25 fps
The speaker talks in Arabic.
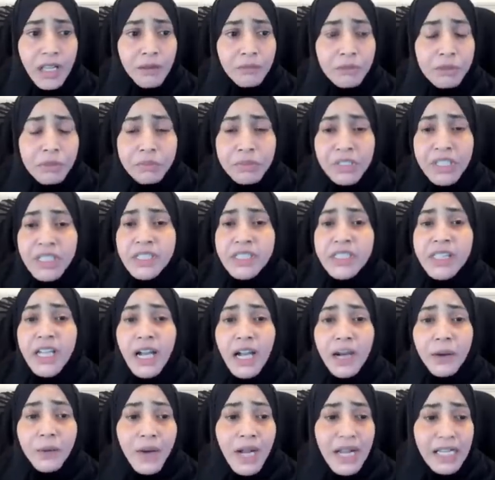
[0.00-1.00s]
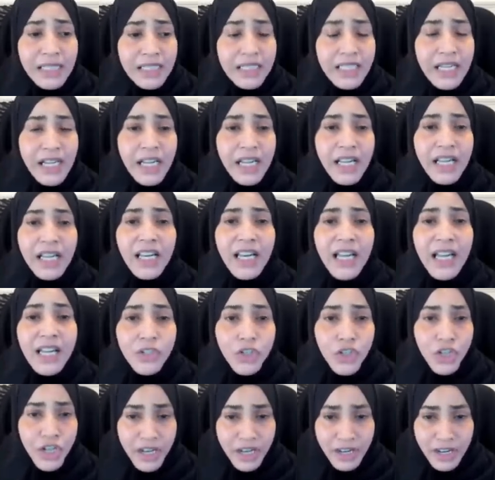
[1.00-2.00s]
يمكن دعواتنا لا
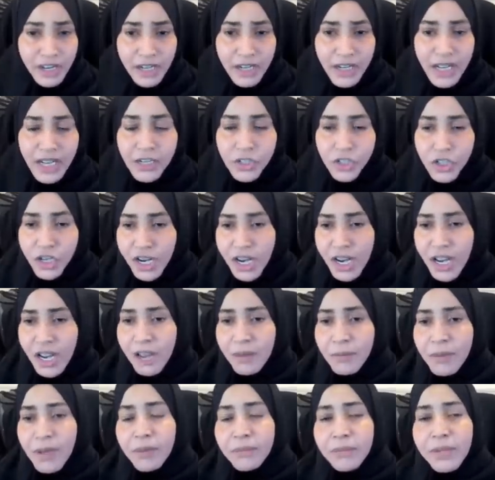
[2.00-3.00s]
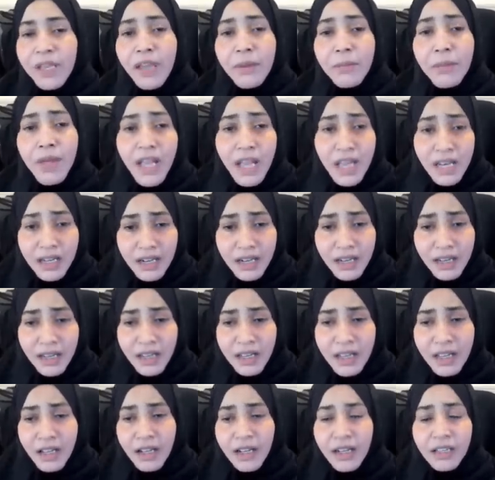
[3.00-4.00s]
شيء لا شيء امام جمال
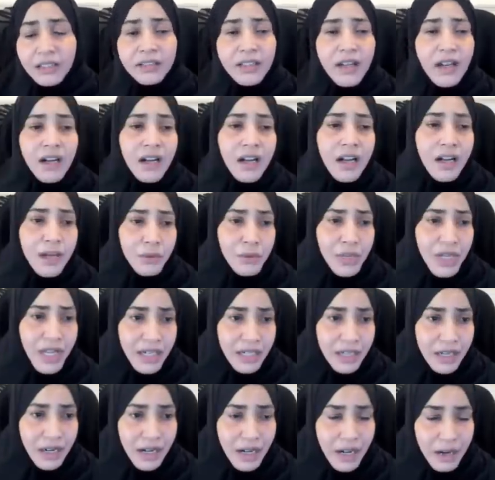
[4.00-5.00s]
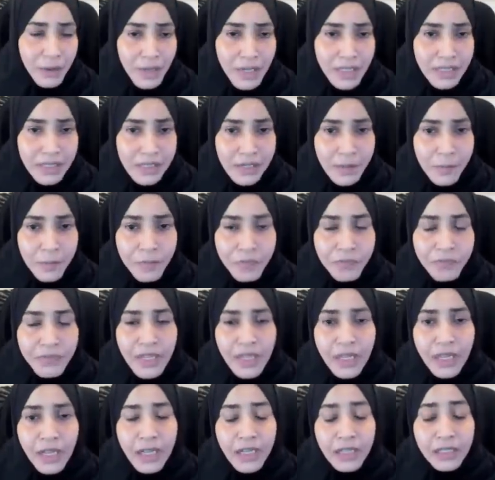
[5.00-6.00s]
عطاء هؤلاء الاخوات
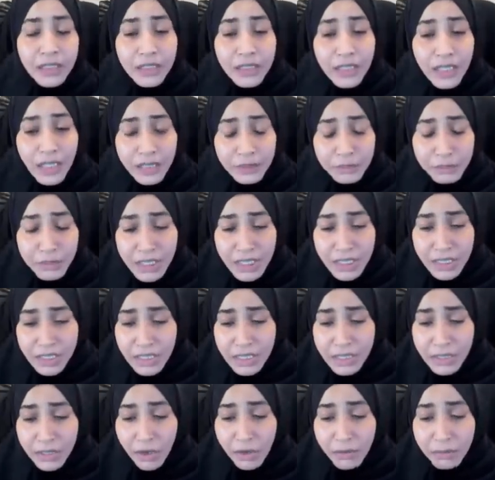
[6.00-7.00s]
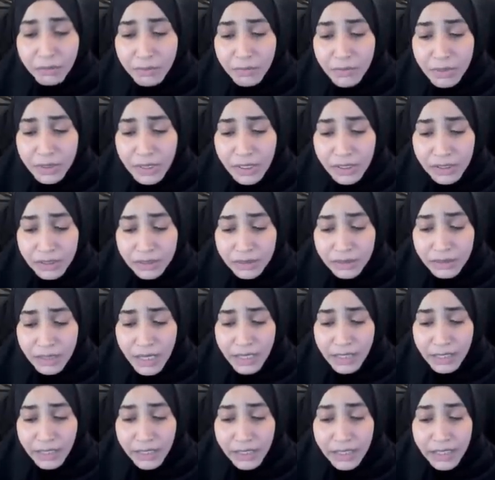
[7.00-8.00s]
حقيقه يمكن اليوم يعني
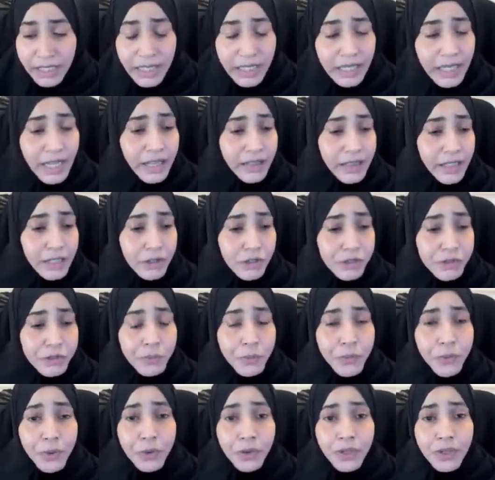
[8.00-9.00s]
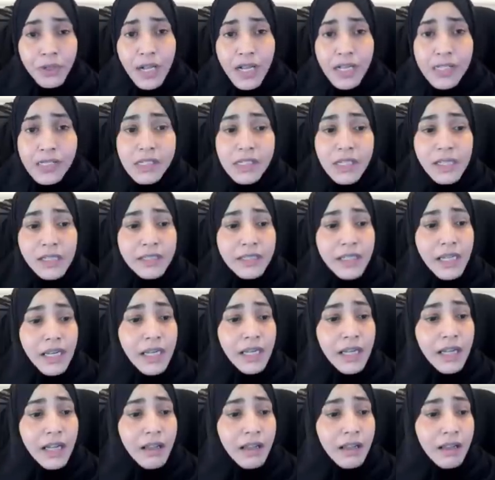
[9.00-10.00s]
انا خلال هذا الاسبوع حصلت
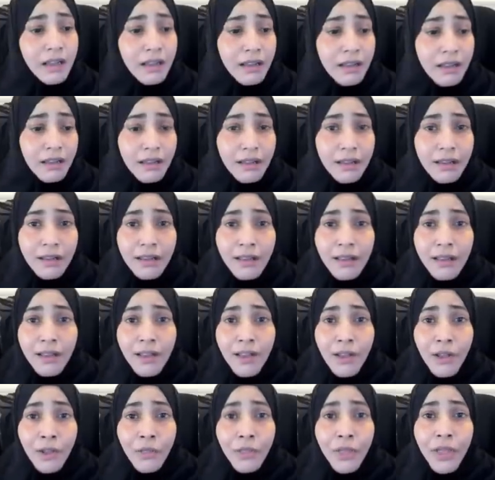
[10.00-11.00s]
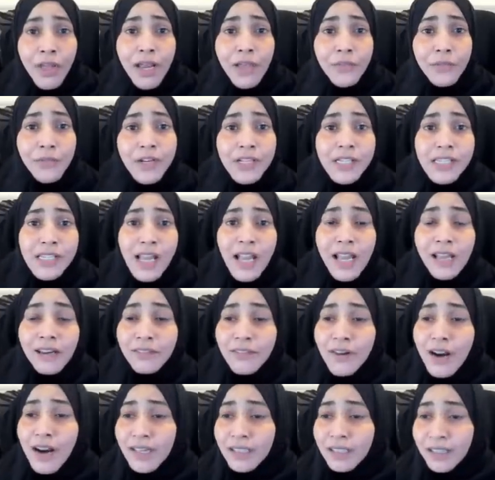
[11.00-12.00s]
على آه ثلاث
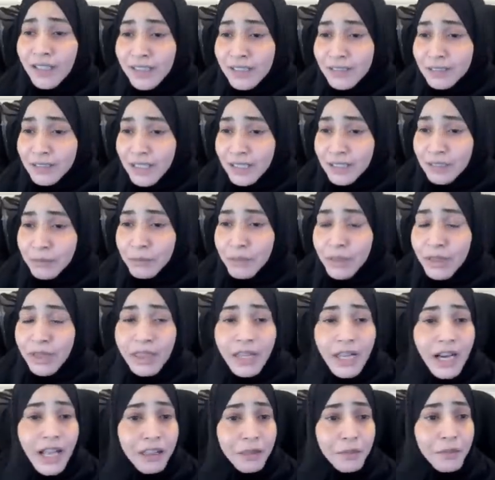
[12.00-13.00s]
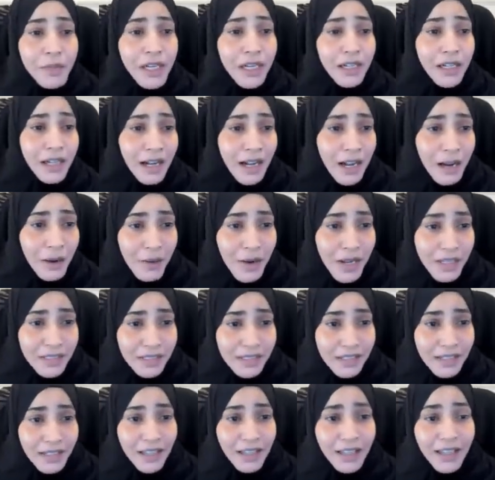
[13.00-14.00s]
رسائل رائعه يعني من ثلاث من الاخوات